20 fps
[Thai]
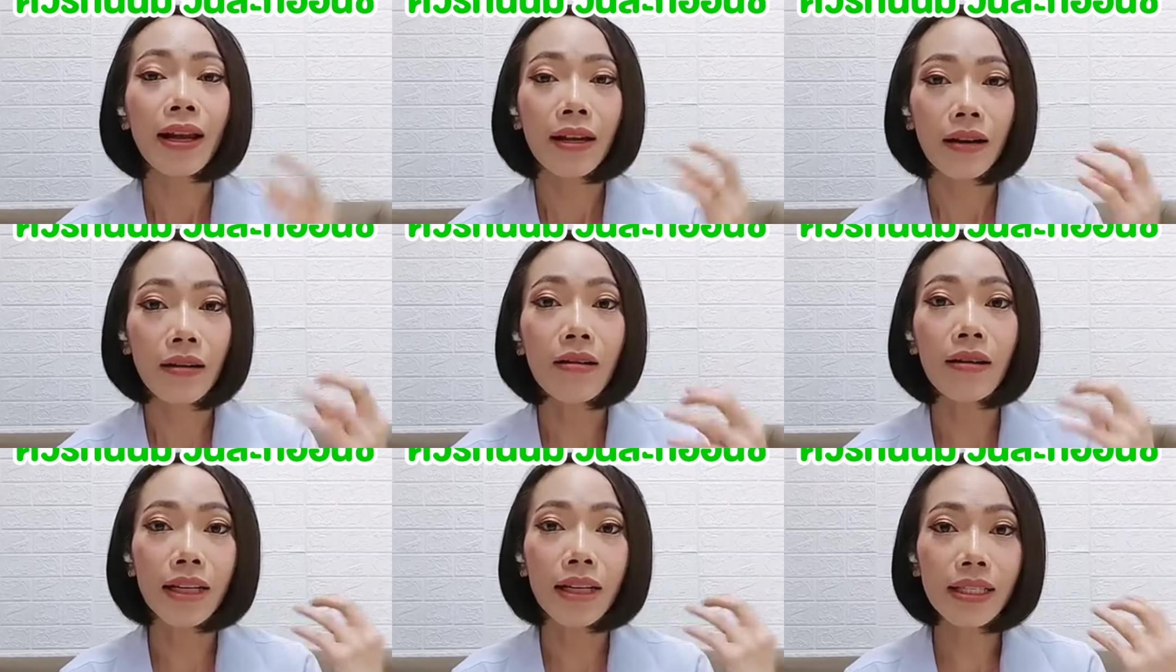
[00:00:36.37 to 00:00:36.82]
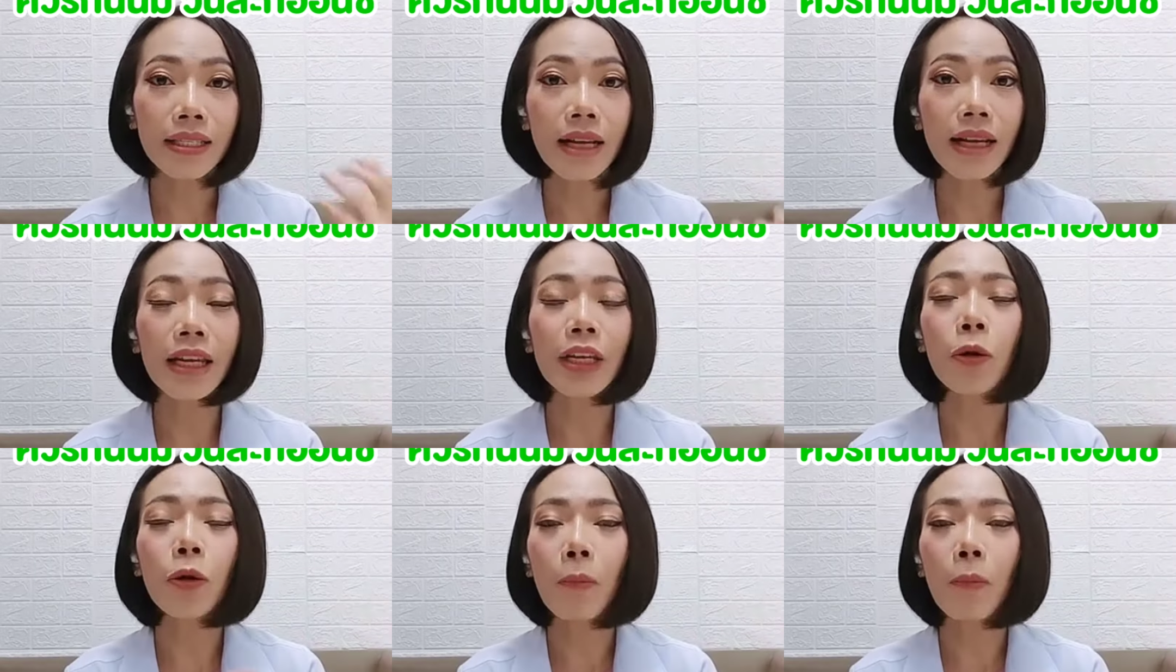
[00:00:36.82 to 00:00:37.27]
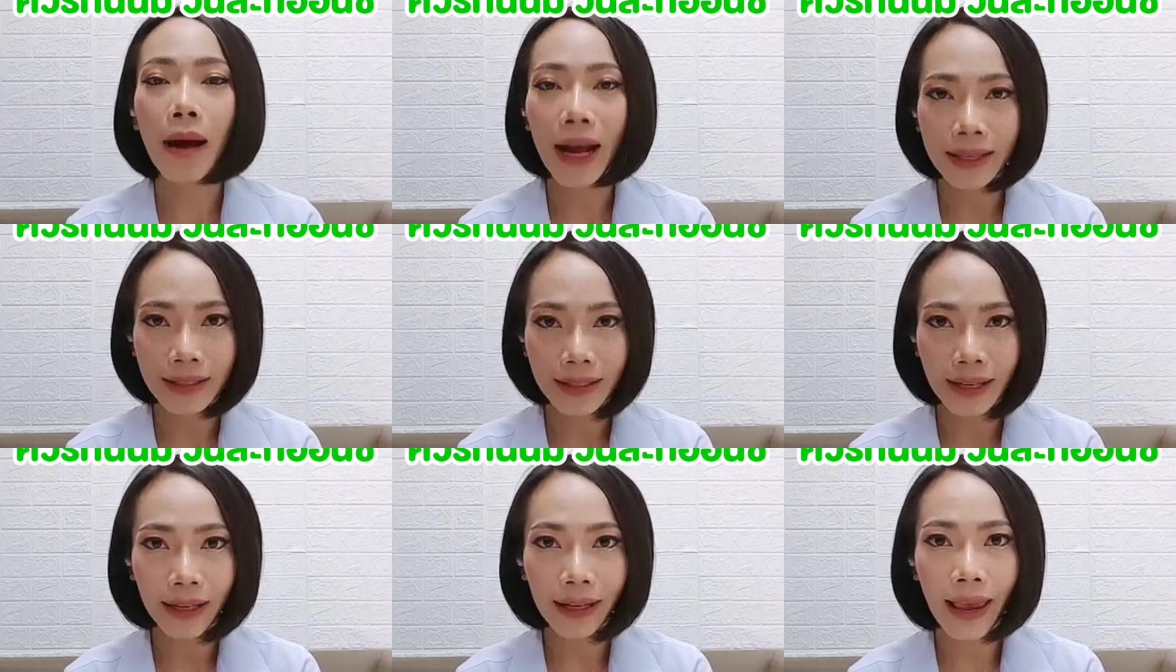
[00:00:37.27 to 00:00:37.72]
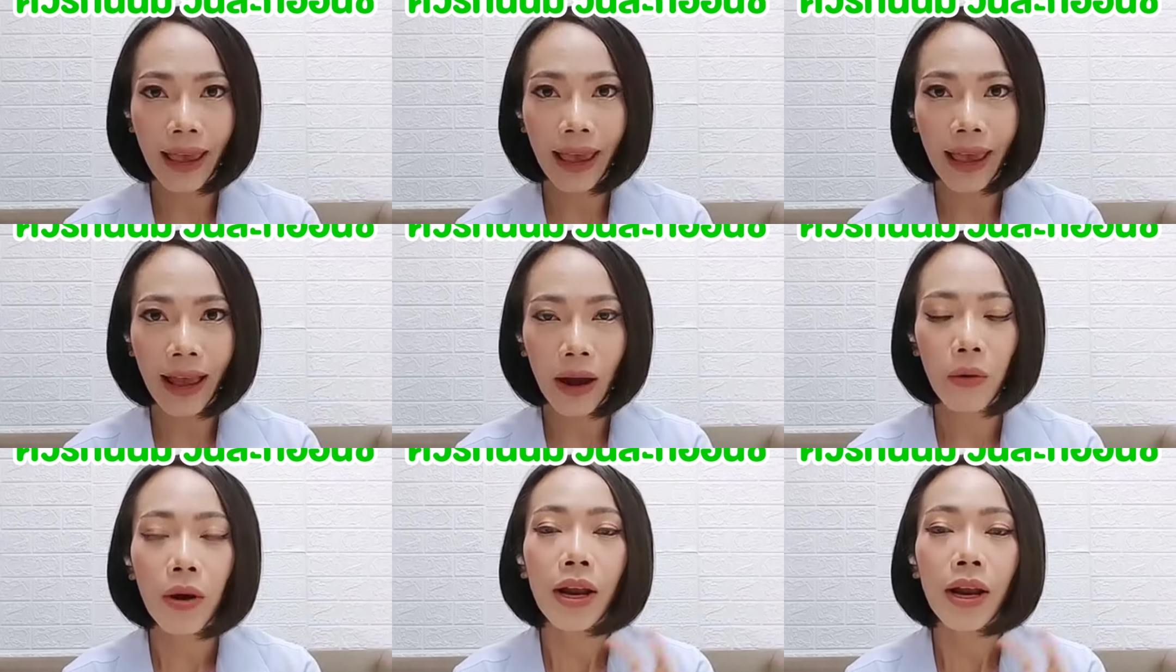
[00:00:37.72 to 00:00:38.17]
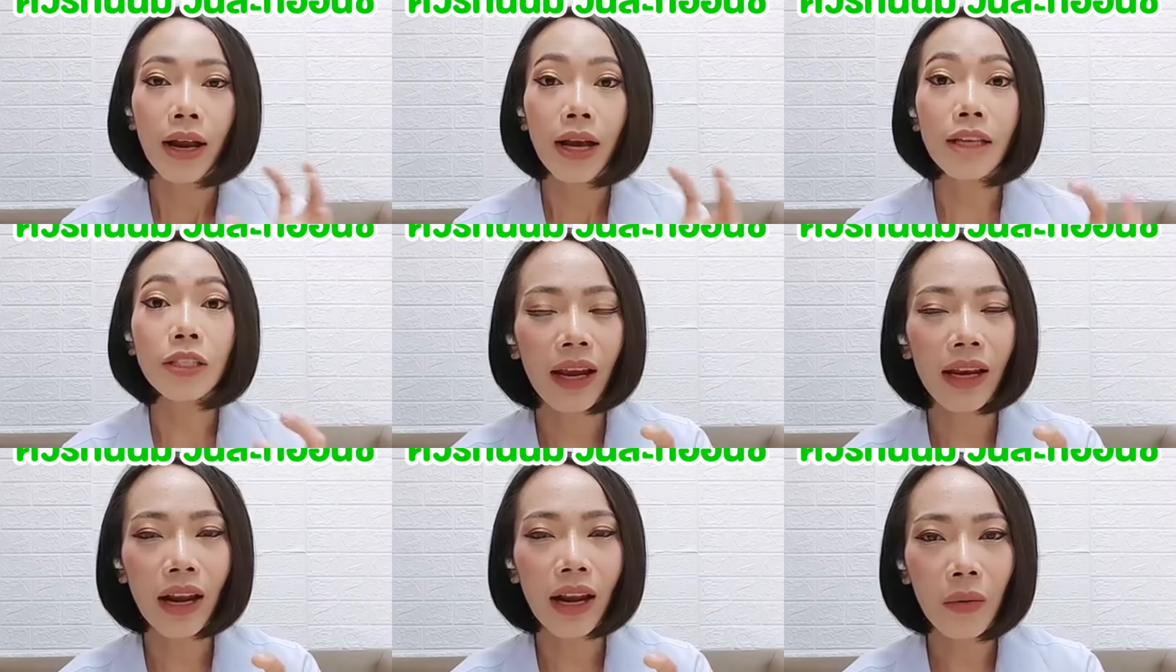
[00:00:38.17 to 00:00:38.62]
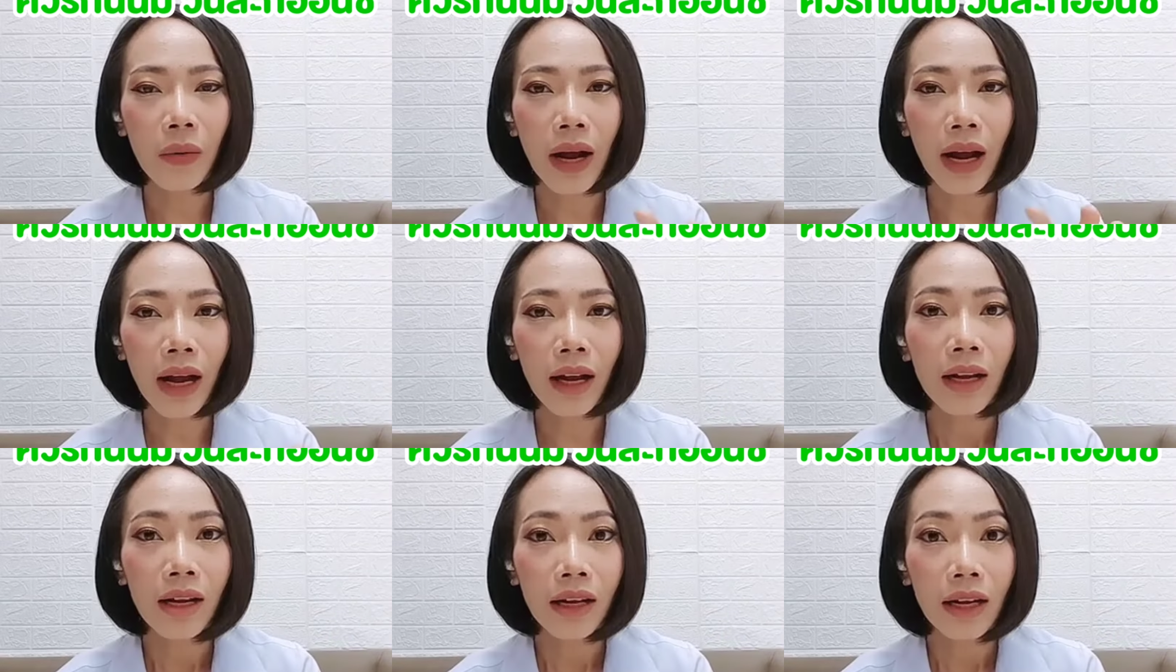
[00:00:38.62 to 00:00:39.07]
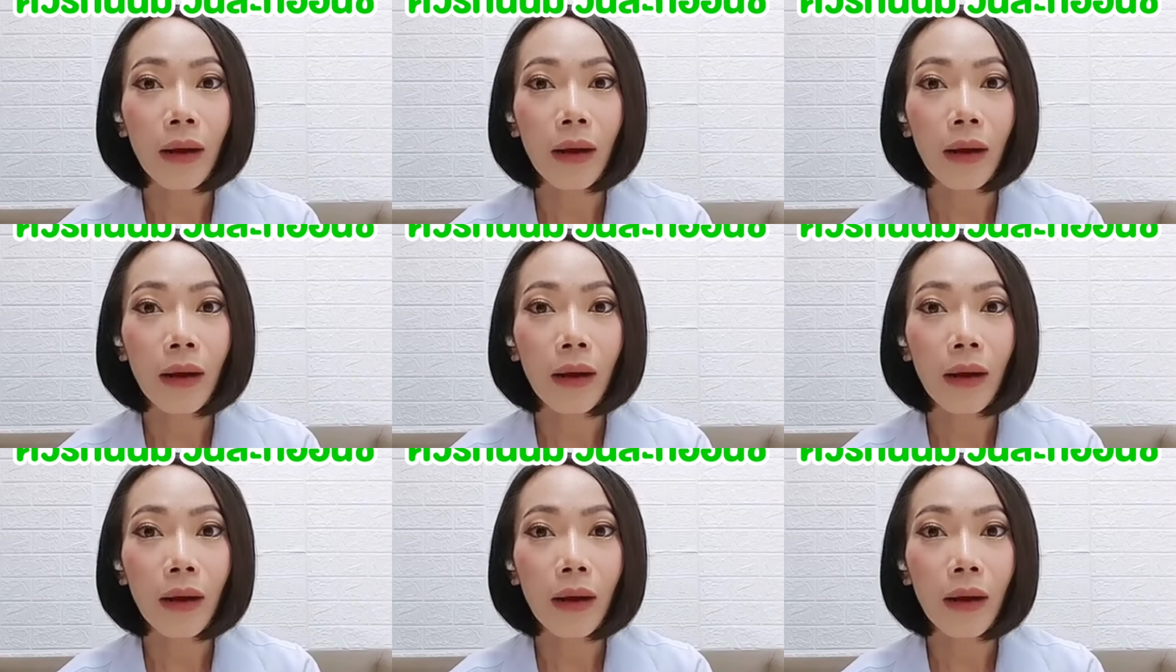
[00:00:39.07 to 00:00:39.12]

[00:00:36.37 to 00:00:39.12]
แล้วน้องก็จะกินนมผ่านจากแก้ว ถ้าสมมติเราอะค่ะ